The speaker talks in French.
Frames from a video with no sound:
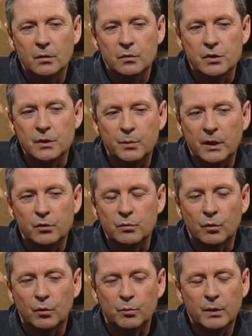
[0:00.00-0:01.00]
j'ai perdu
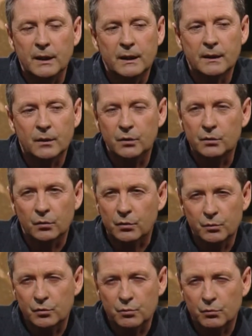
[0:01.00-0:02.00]
mon père, euh, donc
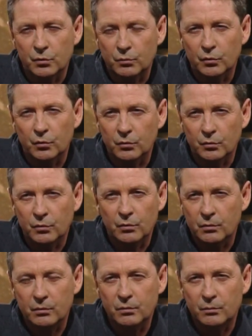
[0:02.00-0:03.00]
mon,
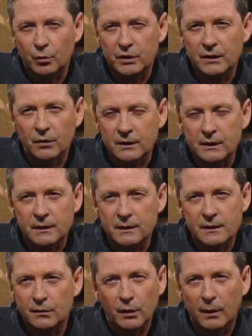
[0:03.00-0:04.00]
euh, mon, identité
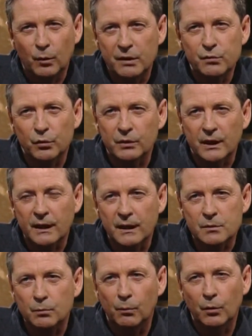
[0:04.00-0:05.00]
s'est vraiment effondrée
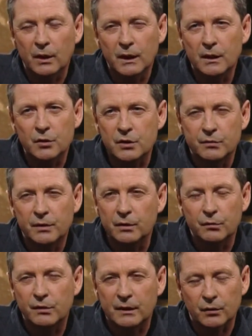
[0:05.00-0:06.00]
à ce moment-là. J'ai fait
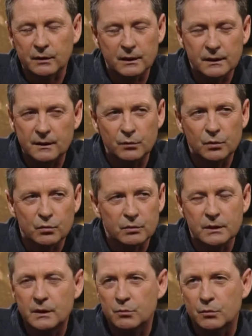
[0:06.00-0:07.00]
une vague tentative de
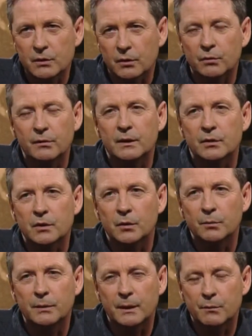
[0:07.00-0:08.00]
suicide. Je me suis retrouvé dans un
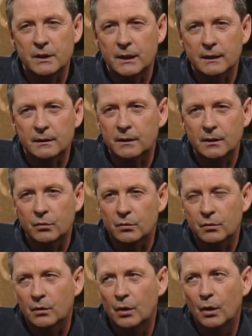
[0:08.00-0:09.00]
hôpital psychiatrique
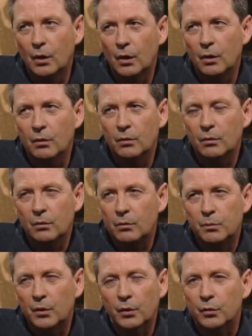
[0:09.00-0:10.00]
euh,
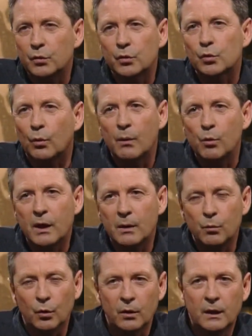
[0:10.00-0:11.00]
pendant 2-3 mois.
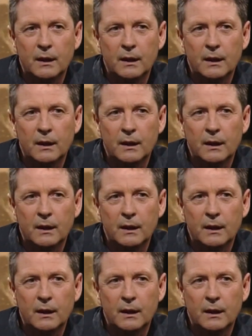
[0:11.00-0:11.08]
Bon.